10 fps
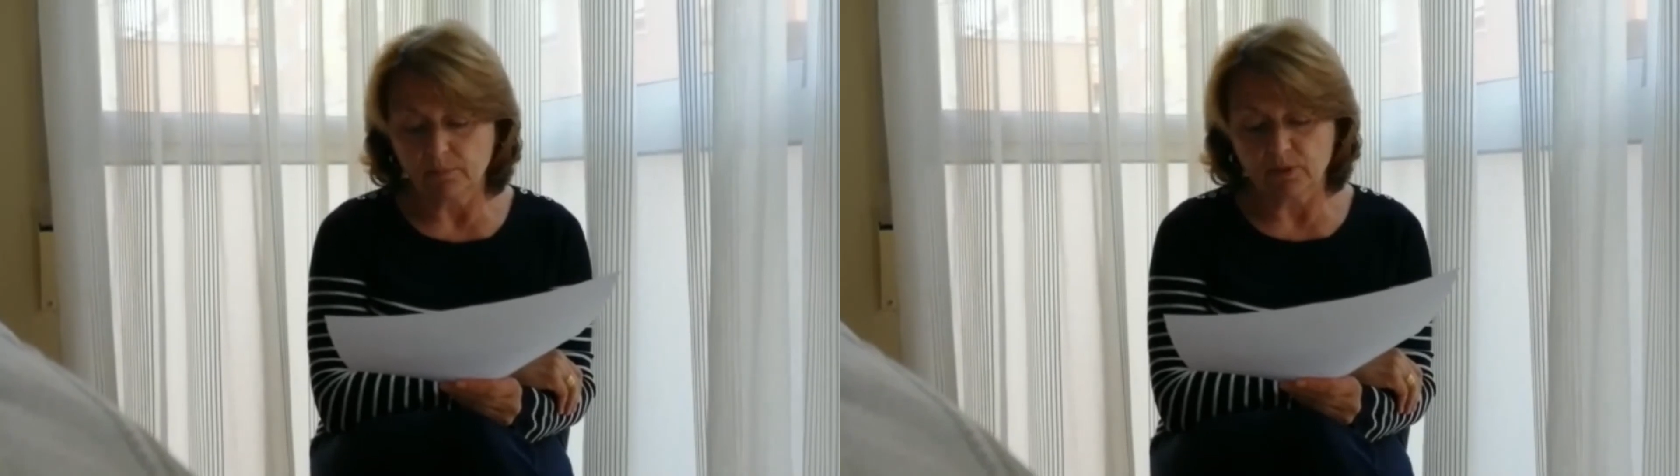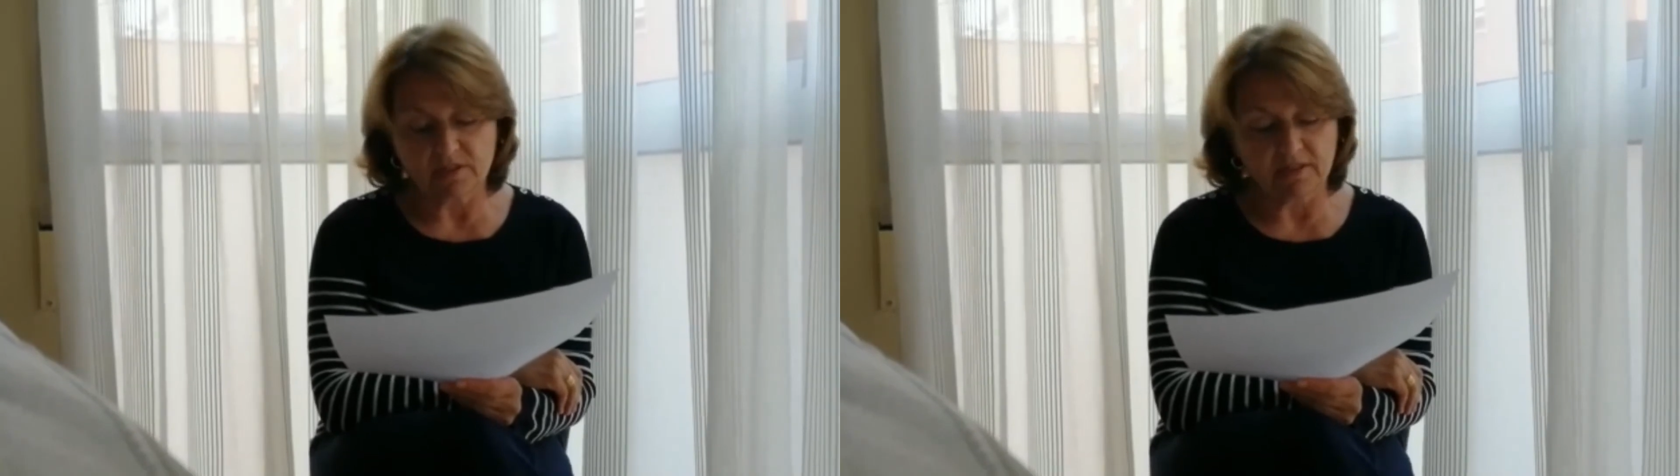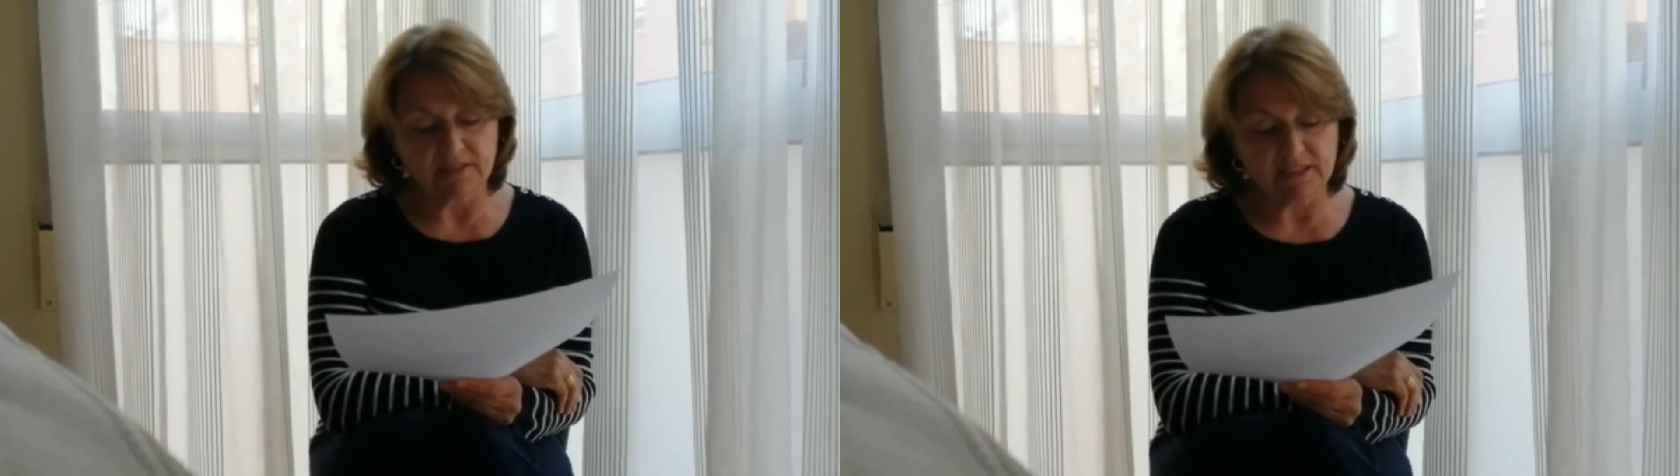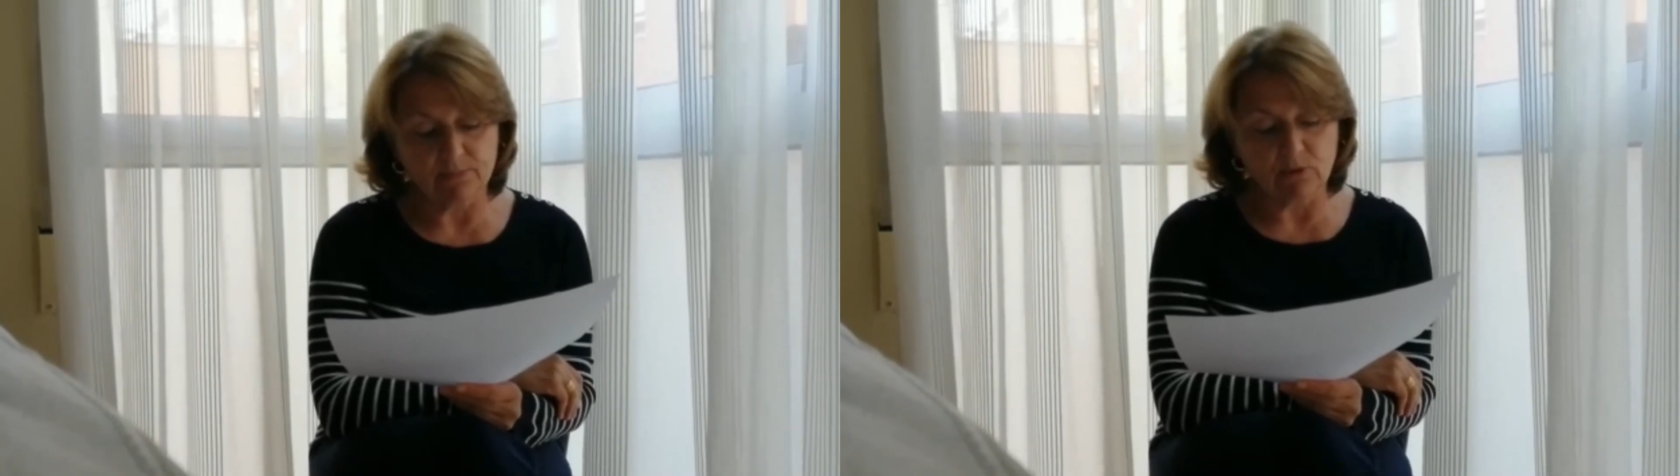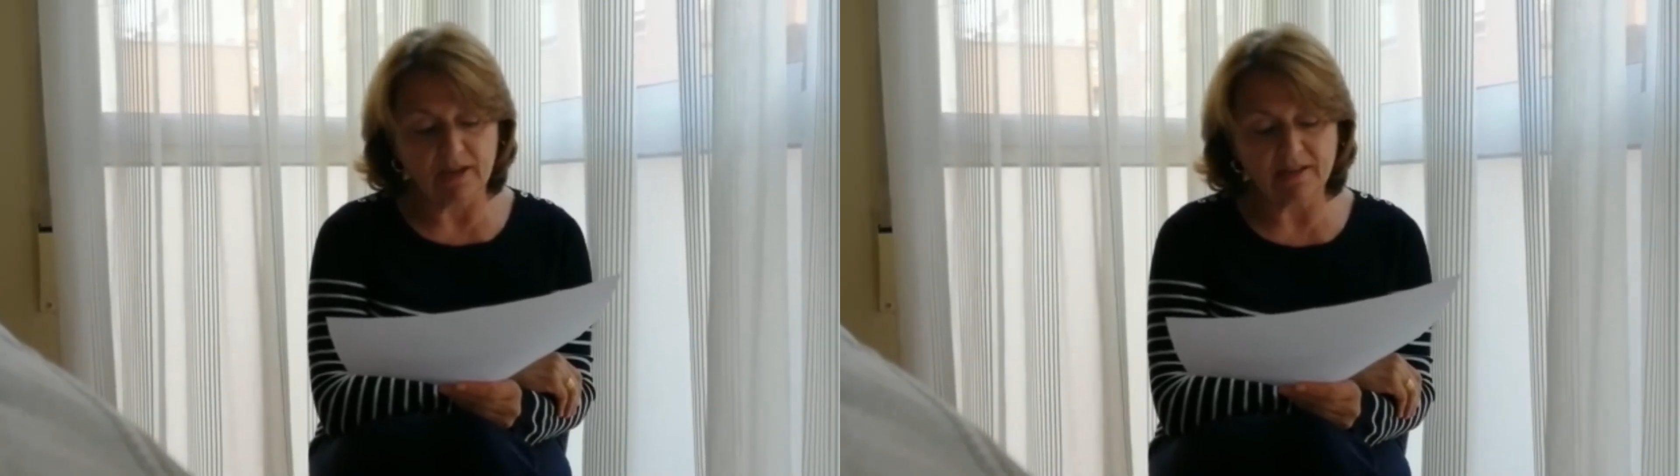pues el
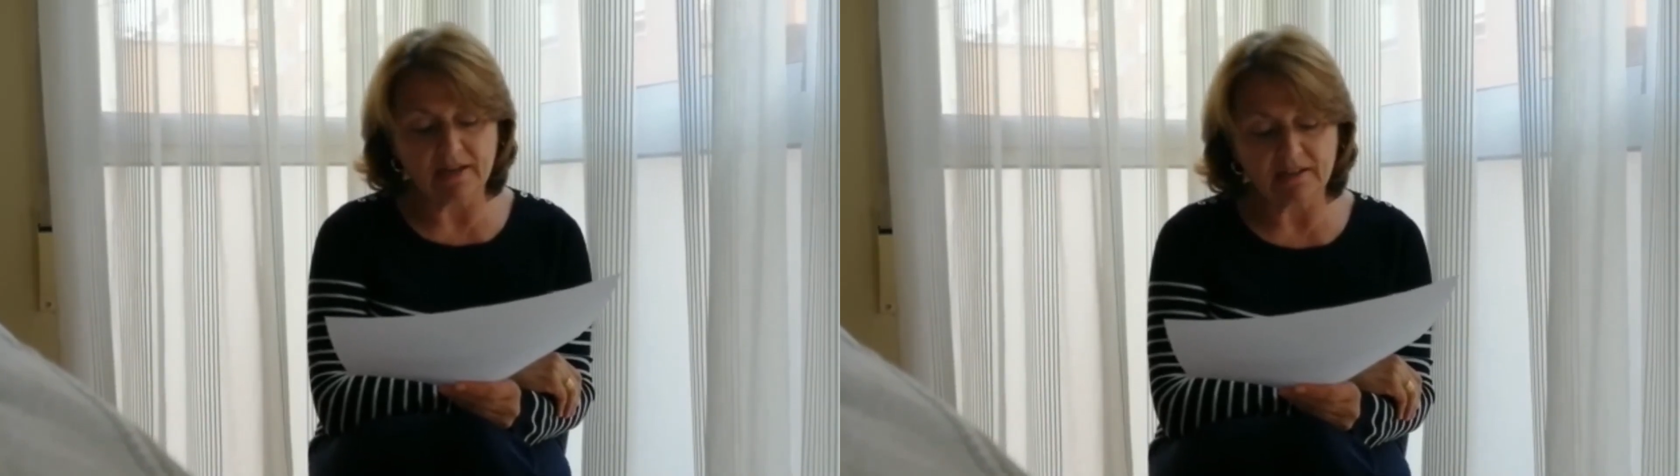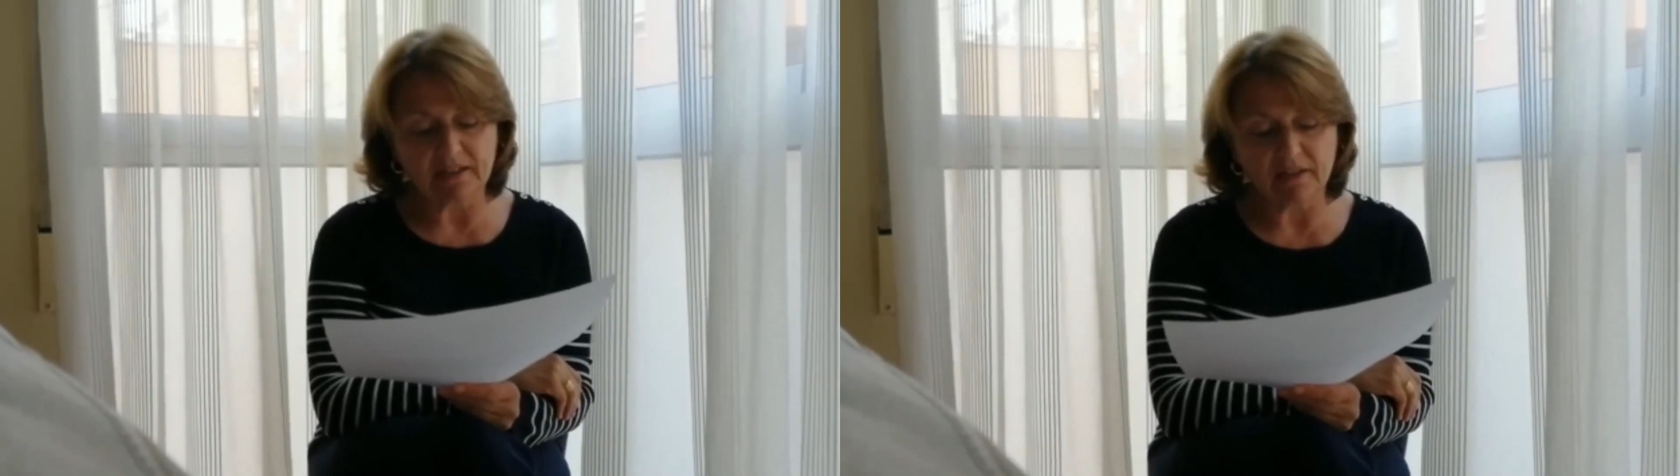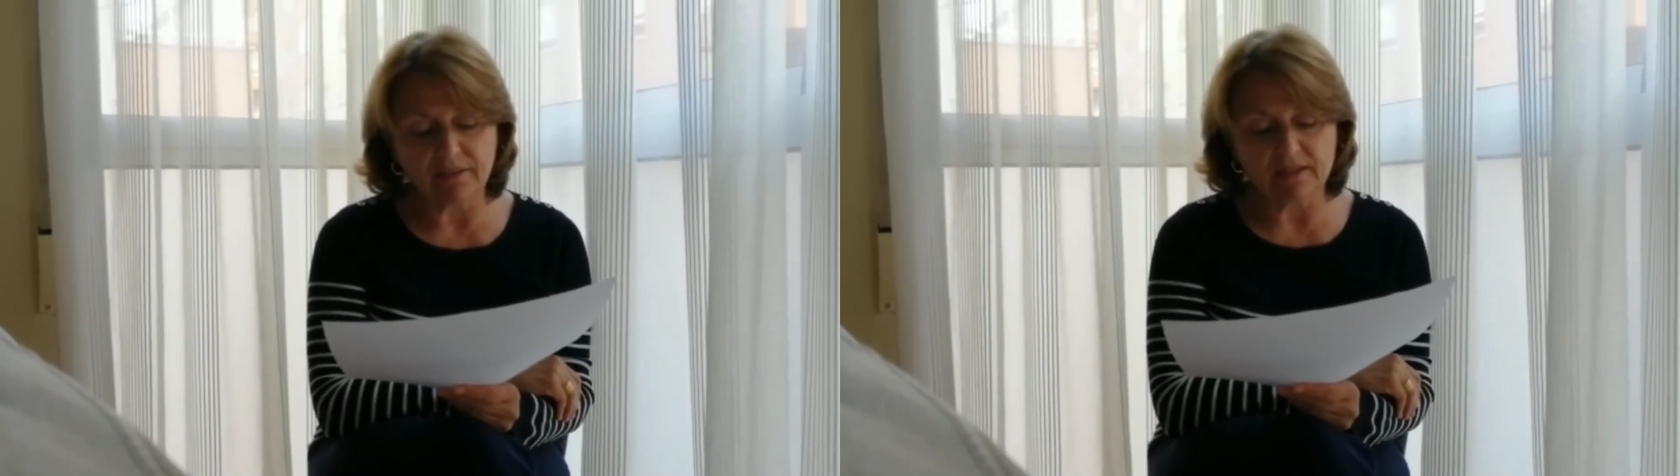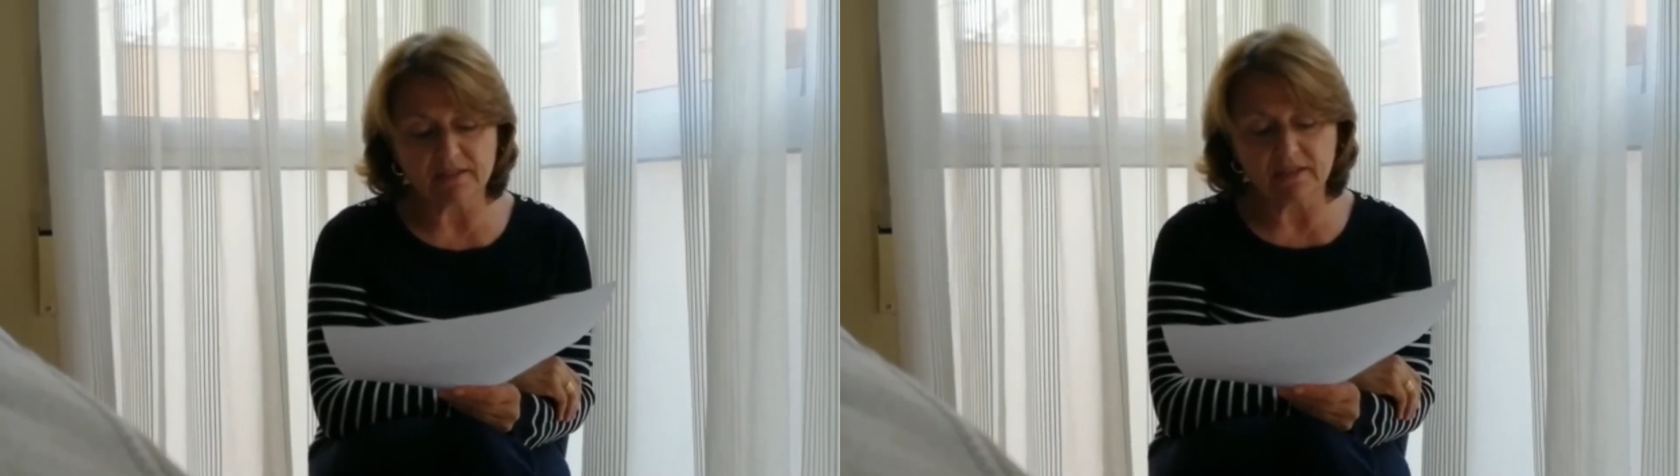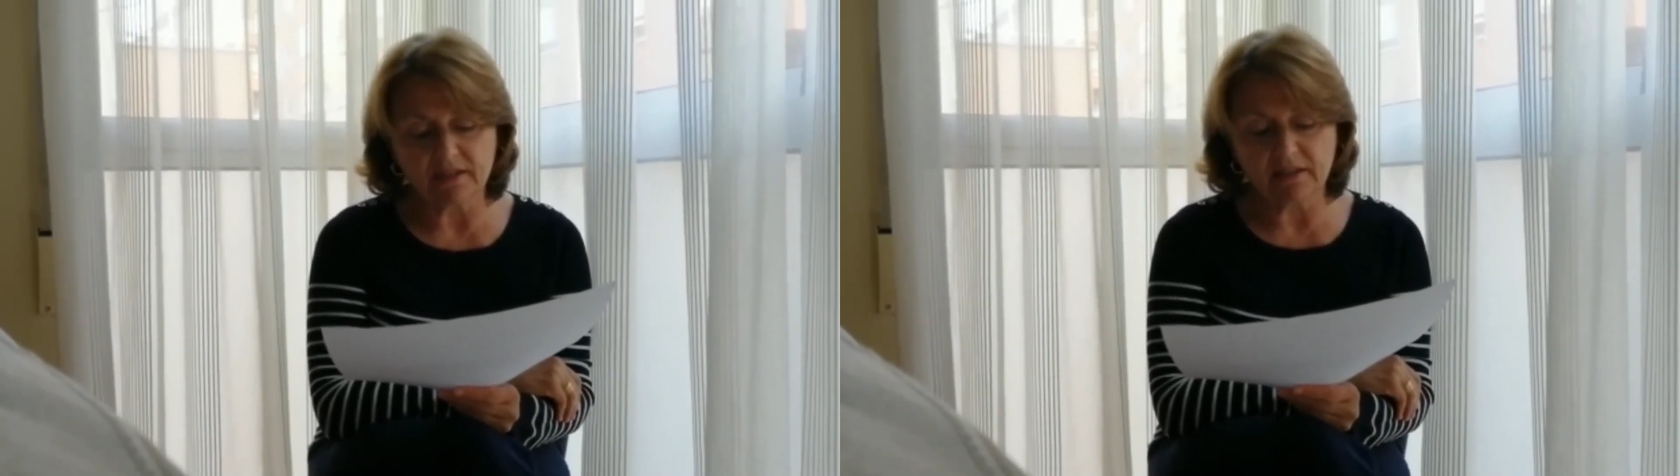disimular las riquezas